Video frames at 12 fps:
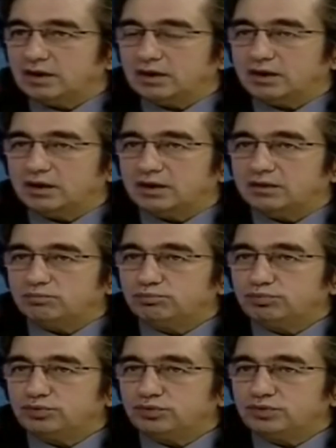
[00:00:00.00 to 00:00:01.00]
E,
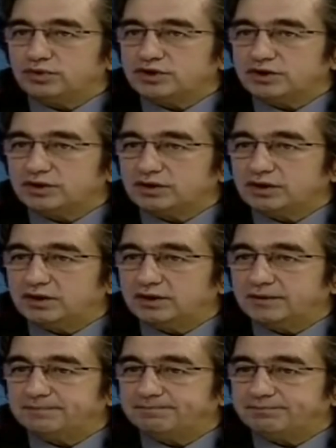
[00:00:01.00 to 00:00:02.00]
bunun
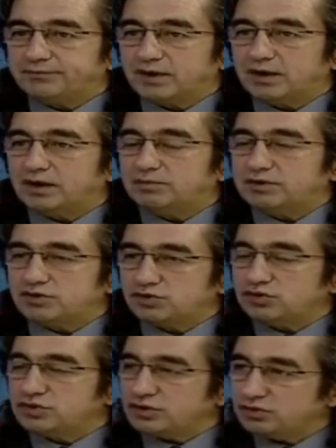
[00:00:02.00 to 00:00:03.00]
dışında e, biraz
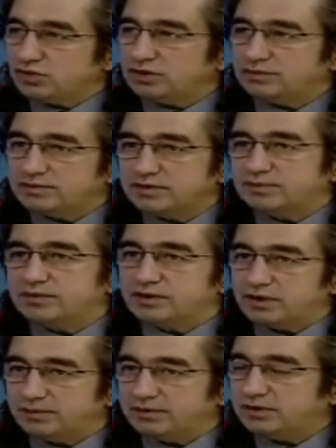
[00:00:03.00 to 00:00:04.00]
önce söylediğimiz gibi
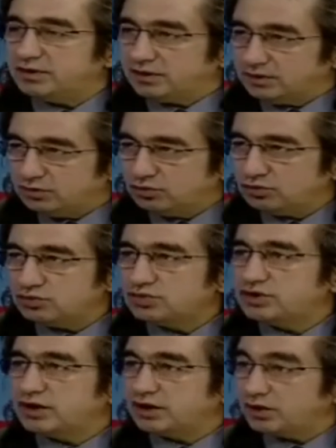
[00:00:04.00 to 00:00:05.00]
diyabeti diyoruz.
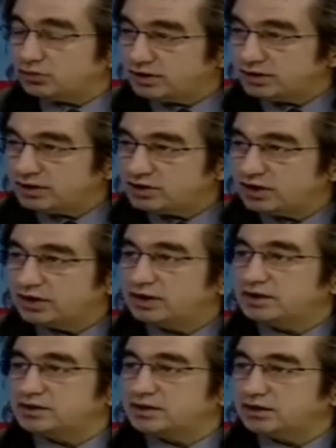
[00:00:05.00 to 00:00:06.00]
Şeker özellikle şeker
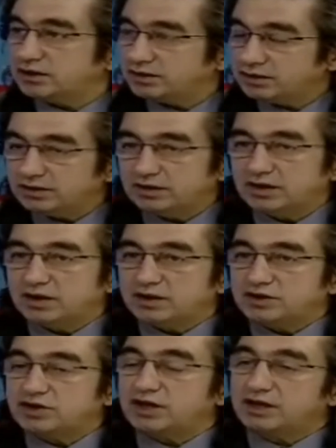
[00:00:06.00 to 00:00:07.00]
hastalarının
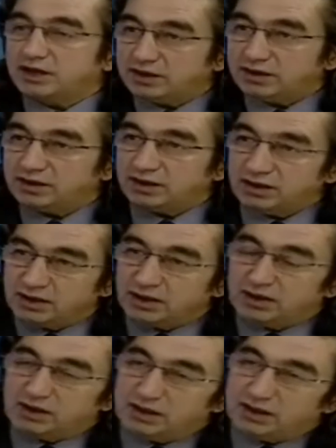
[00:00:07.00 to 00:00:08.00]
şekerin
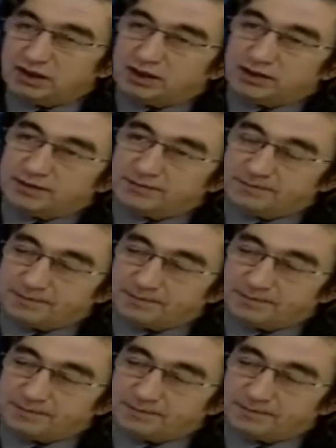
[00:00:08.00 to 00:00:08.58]
e,